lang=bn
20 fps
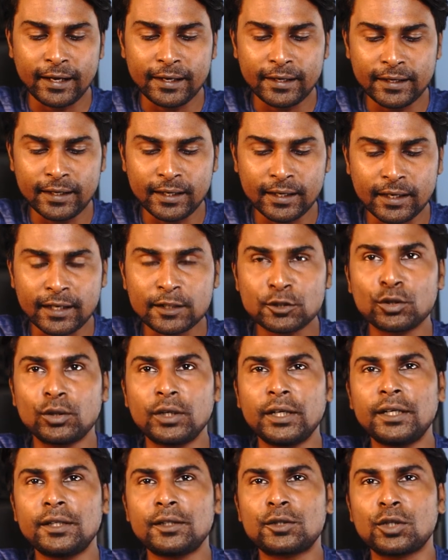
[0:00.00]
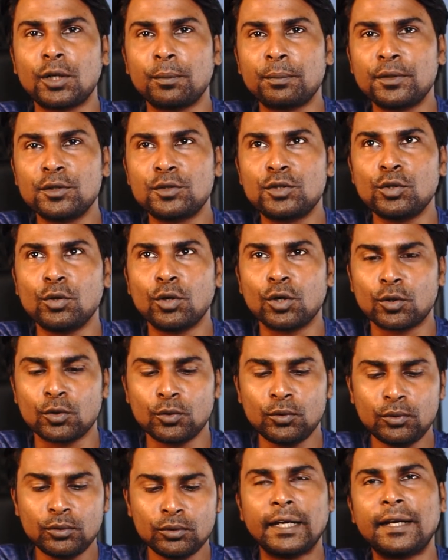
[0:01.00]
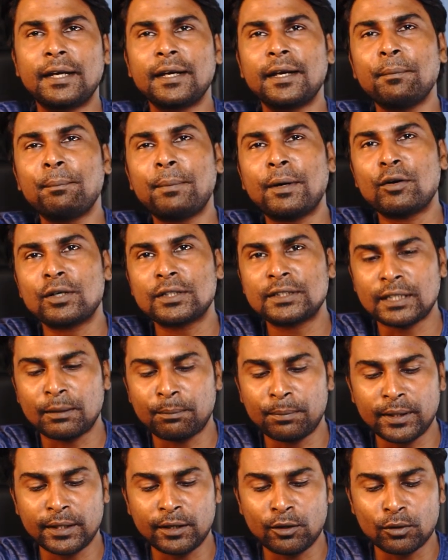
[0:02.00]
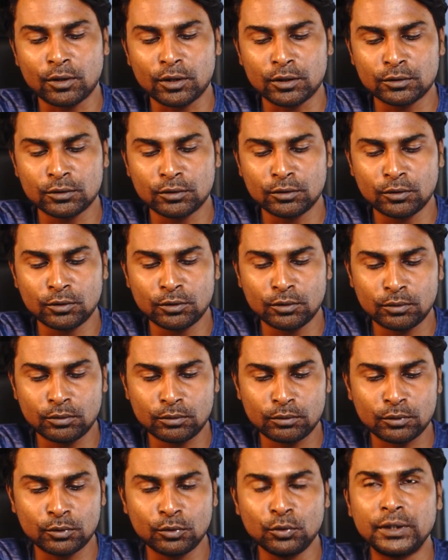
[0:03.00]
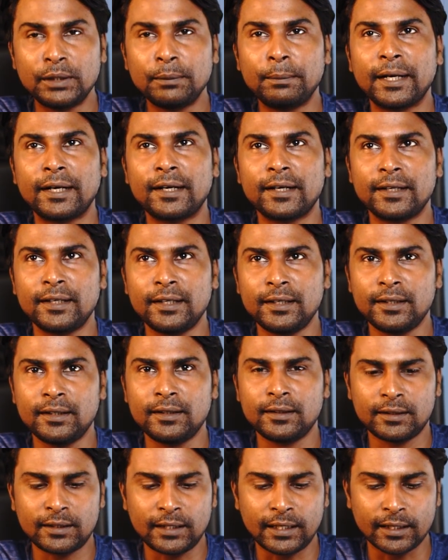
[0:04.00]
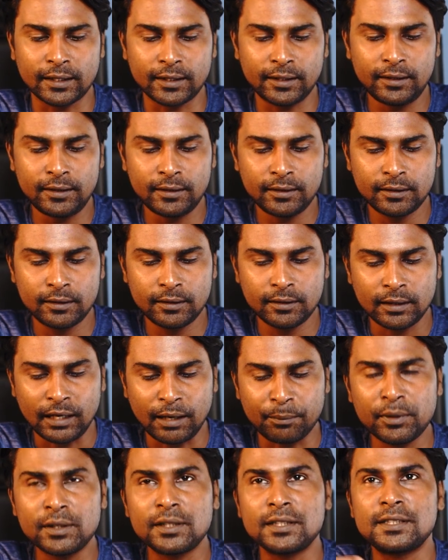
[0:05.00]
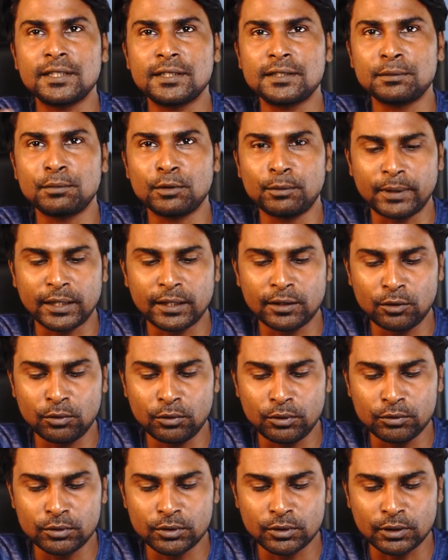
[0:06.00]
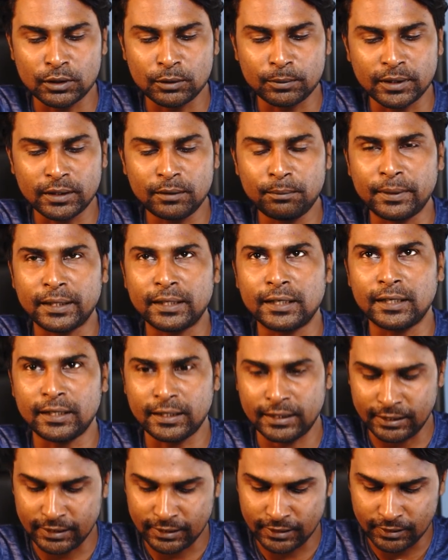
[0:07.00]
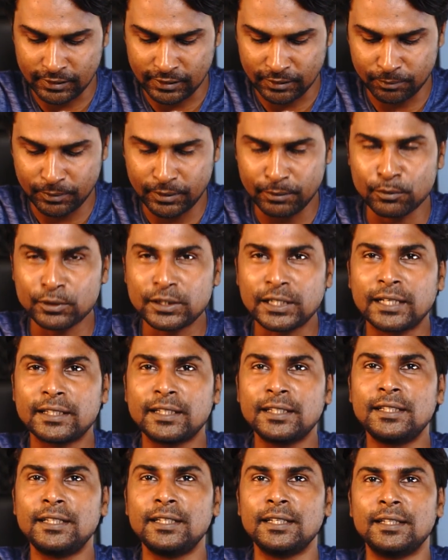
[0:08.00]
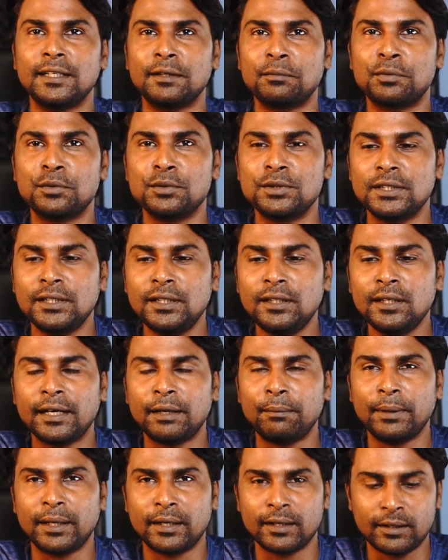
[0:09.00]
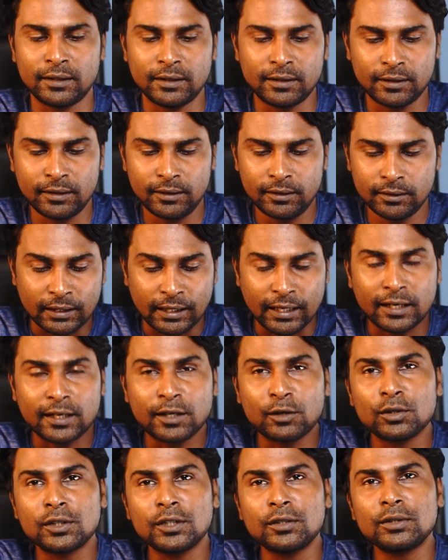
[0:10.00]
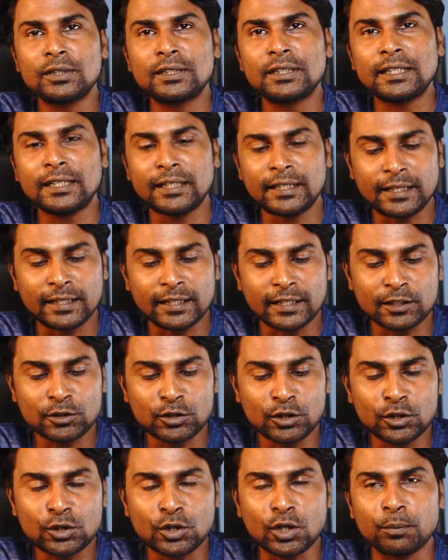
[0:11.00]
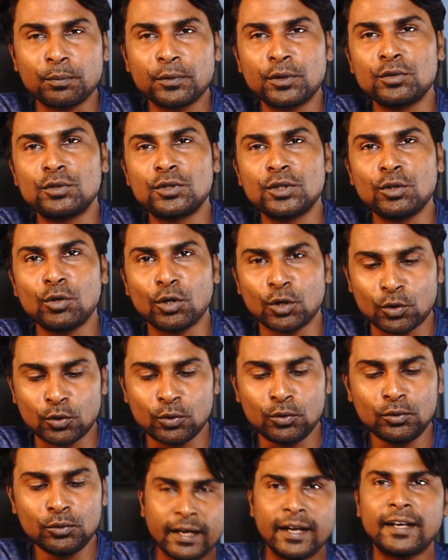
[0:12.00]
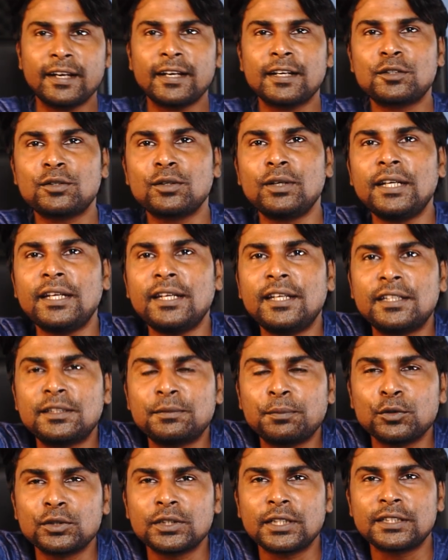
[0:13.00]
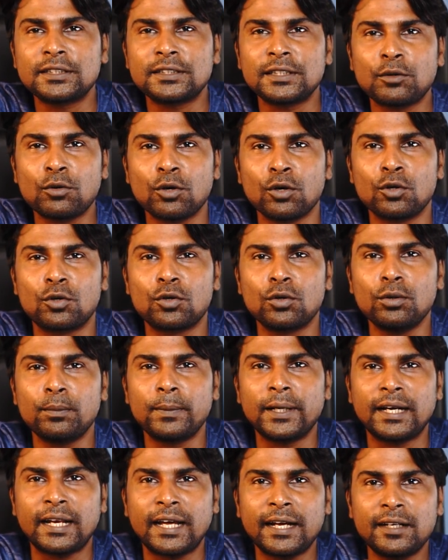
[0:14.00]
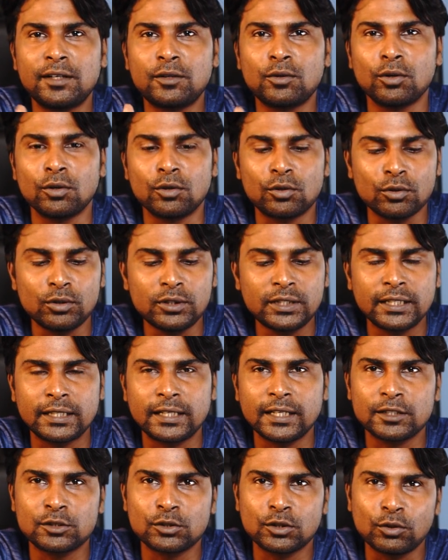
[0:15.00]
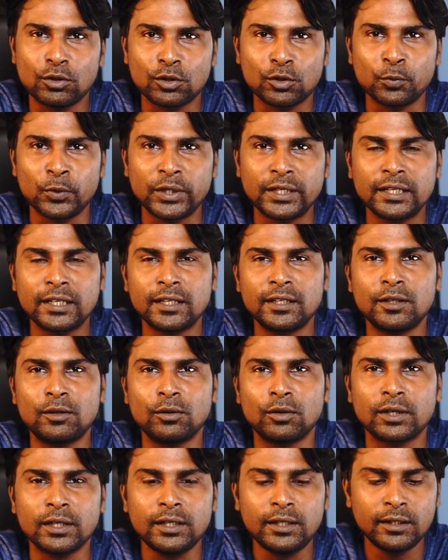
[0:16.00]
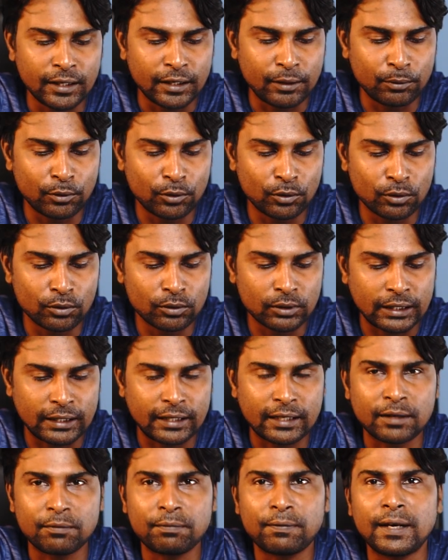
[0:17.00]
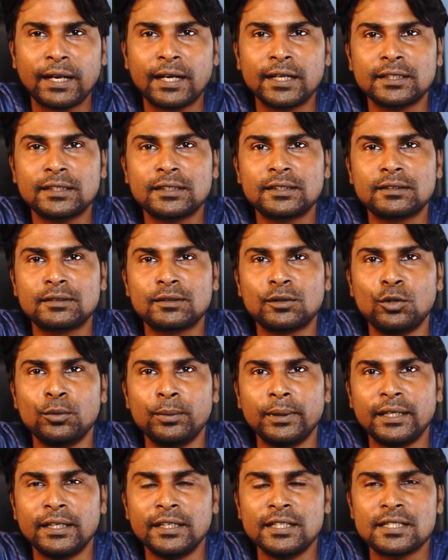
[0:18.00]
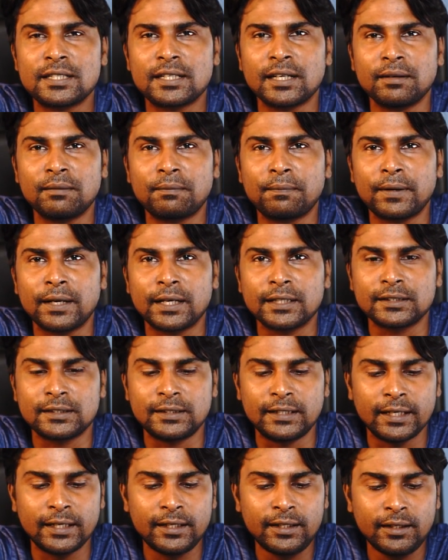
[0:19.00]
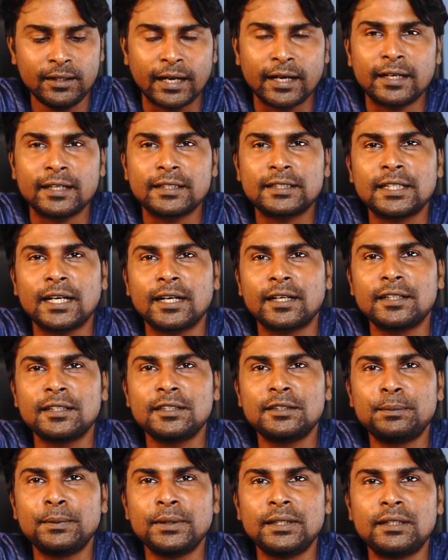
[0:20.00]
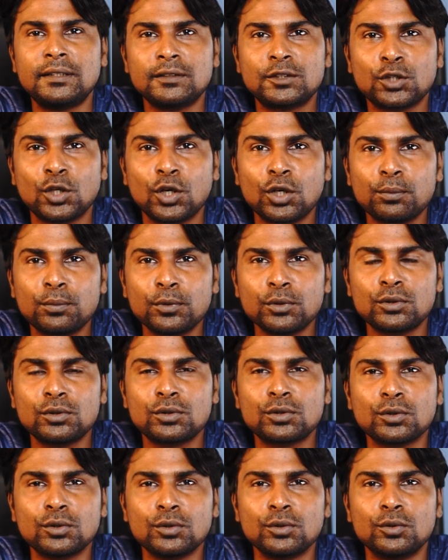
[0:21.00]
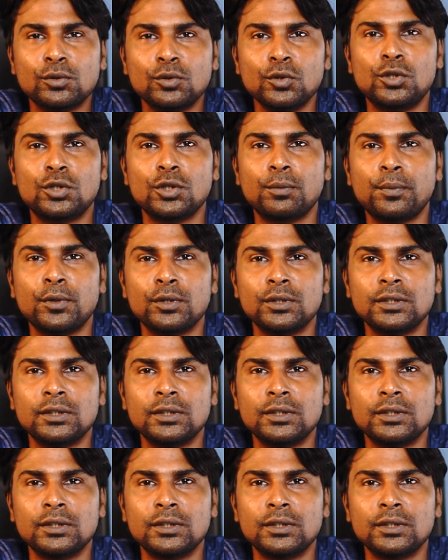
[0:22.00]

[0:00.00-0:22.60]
এটির আসলে সব কিছুই অটো এটাকে পাওয়ার সাপ্লাই করার জন্য দুইটি ব্যাটারি থাকে আপনি রিচার্জেবল ব্যাটারিও ইউজ করতে পারেন ব্যাটারিটা এখানে লাগবে এবং সাথে দিয়ে দেয় ফুজি এই ব্যাটারিটি আর একটা কথা হচ্ছে এটার আসলে সব কিছুই অটো এটার আসলে এক্সপোজার যে কন্ট্রোল বা লাইট কন্ট্রোল সেটা আসলে অটোমেটিক্যালি করে এবং এটার ফ্লাশ খুবই ইনস্ট্যান্ট ফ্লাশ দেয় আর এটা শাটার স্পিড সর্বোচ্চ দুইশো